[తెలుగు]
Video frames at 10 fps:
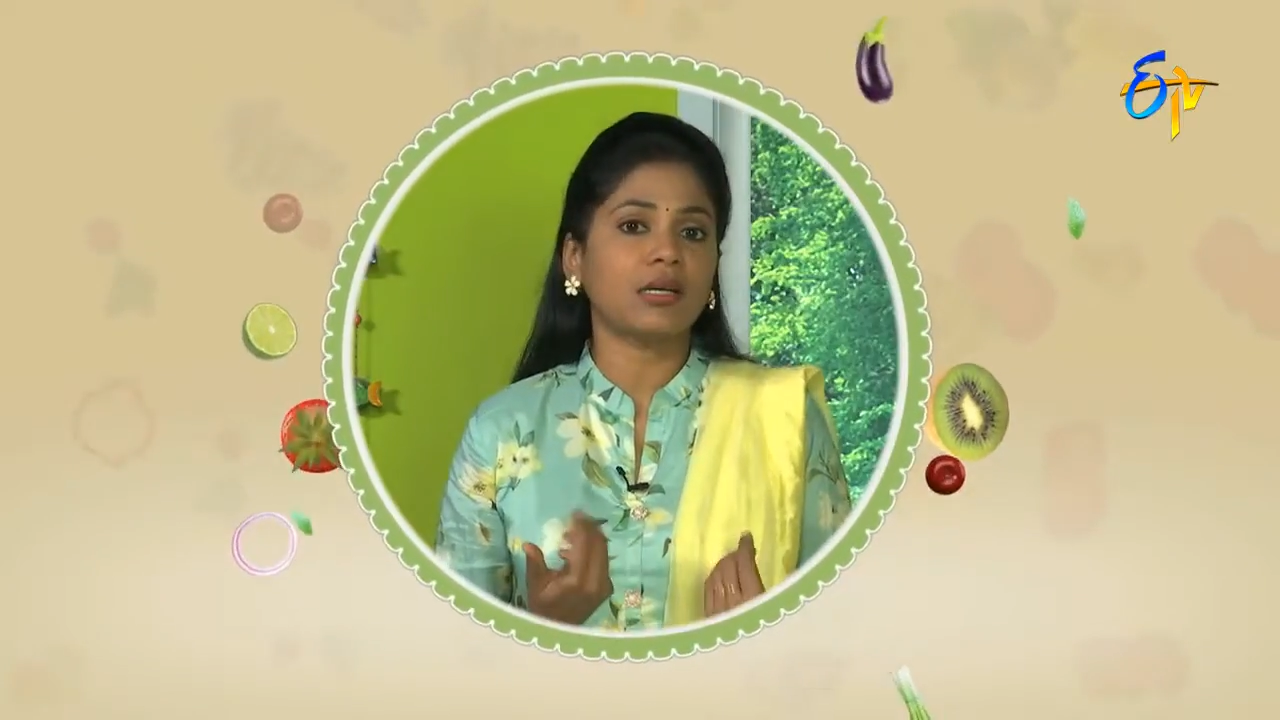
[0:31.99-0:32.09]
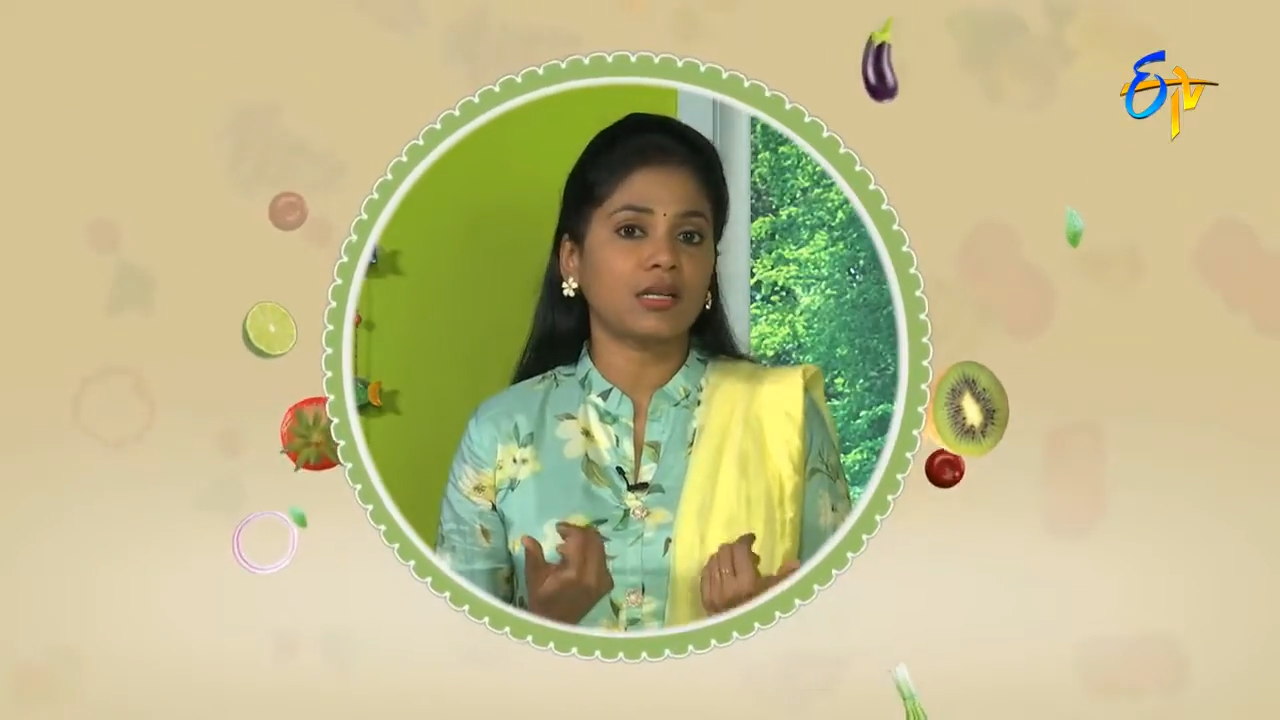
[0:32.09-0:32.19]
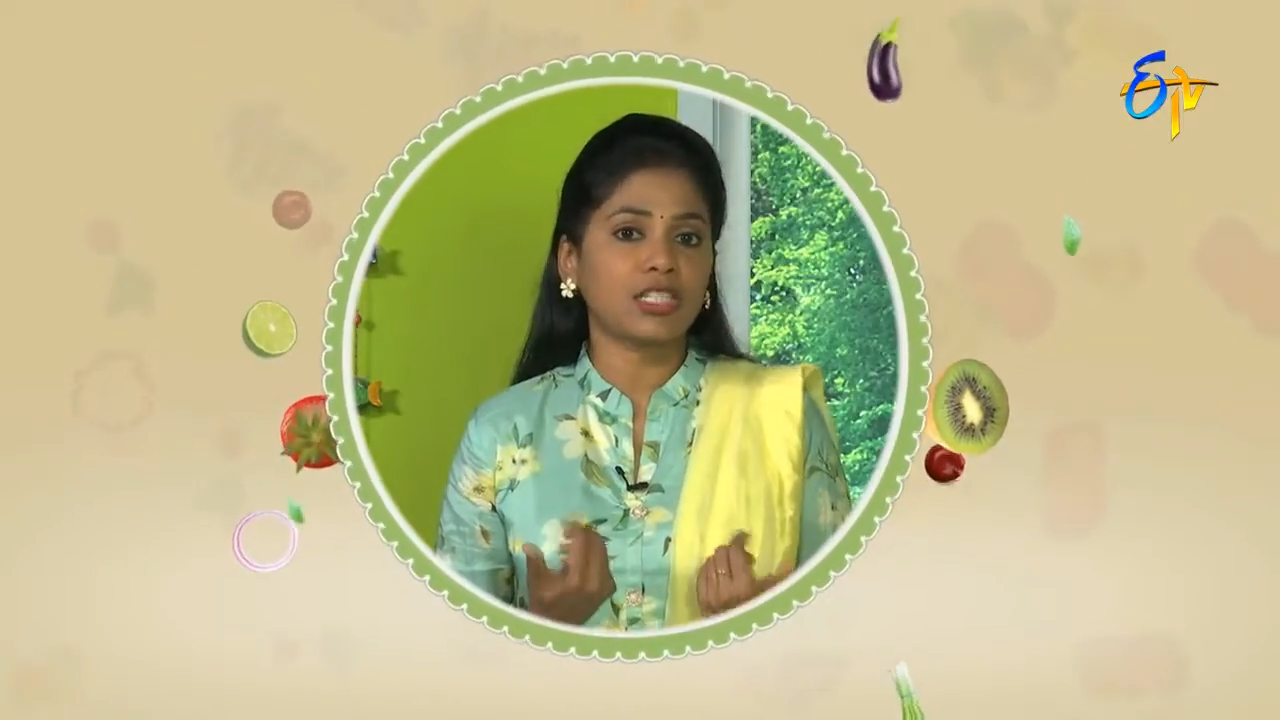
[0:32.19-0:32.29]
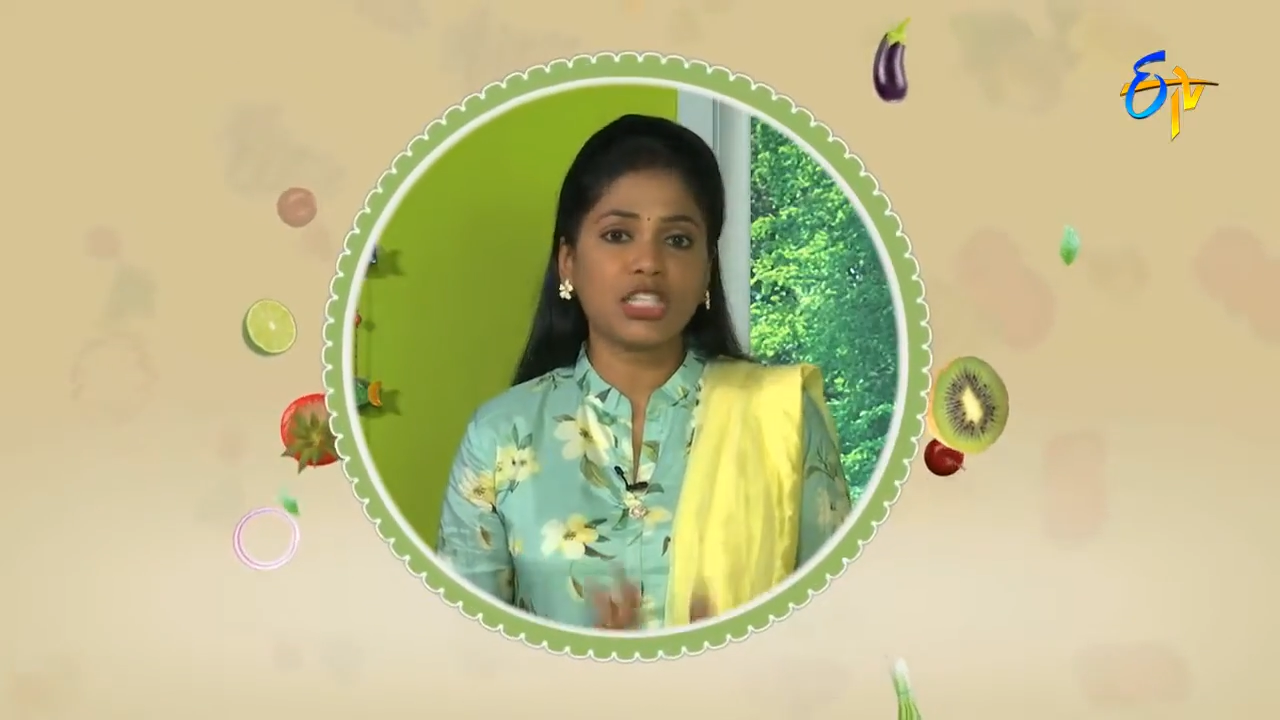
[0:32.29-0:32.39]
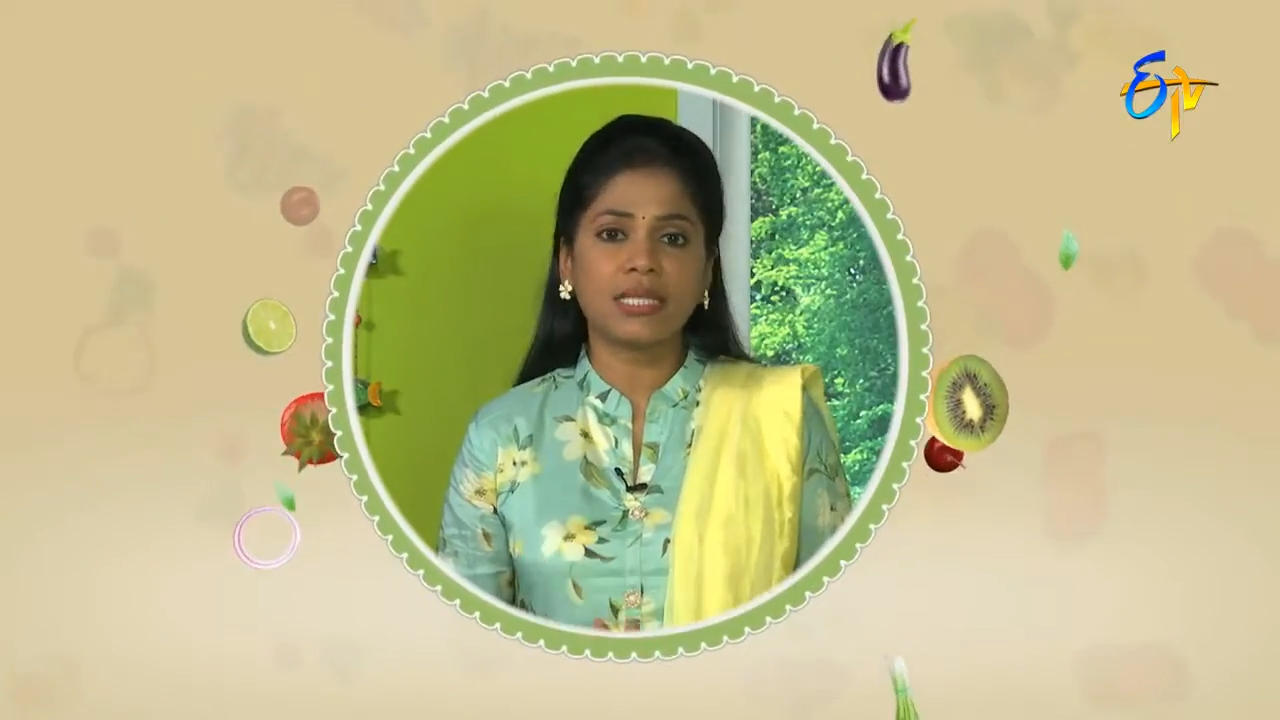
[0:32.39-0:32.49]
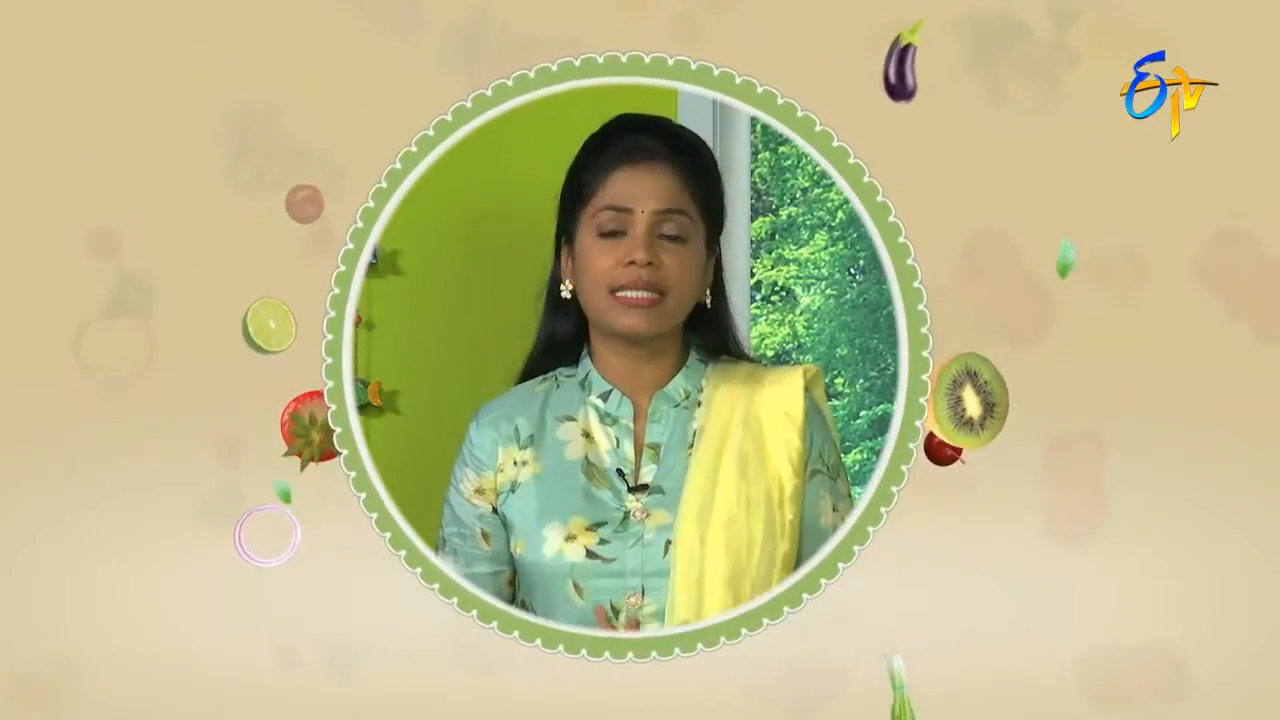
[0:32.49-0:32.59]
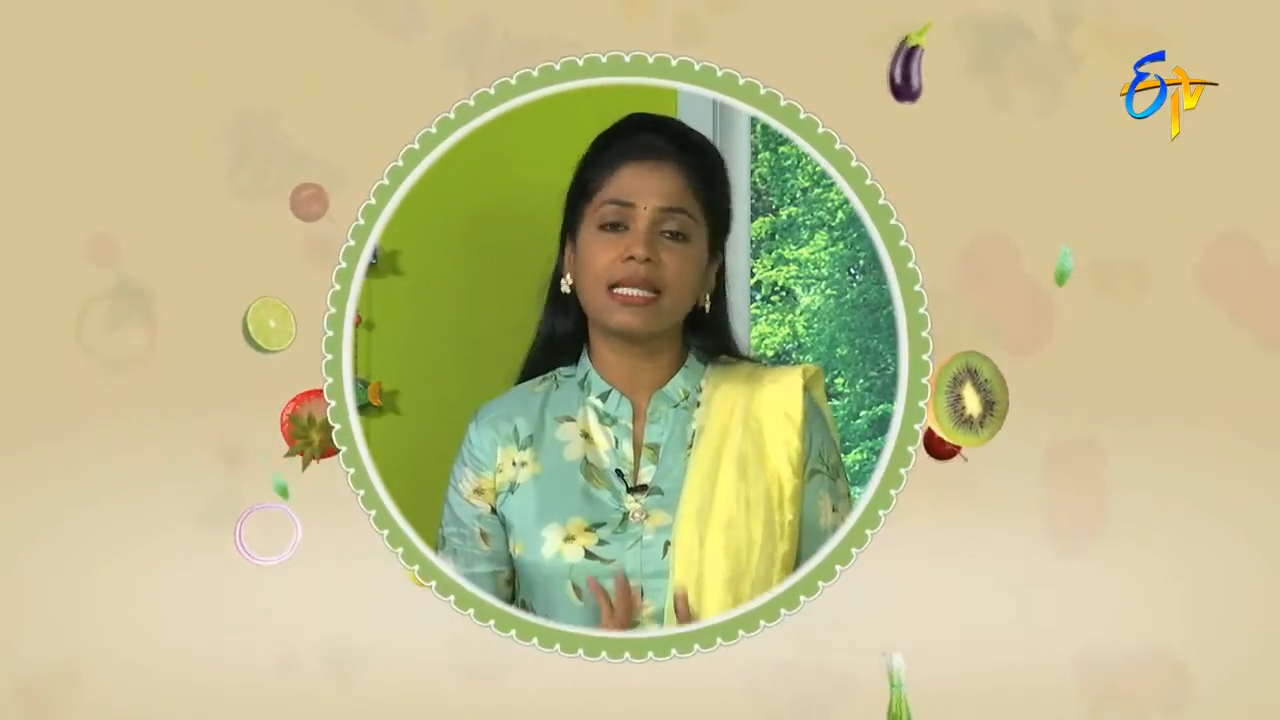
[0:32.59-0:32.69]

ఆర్ చీజ్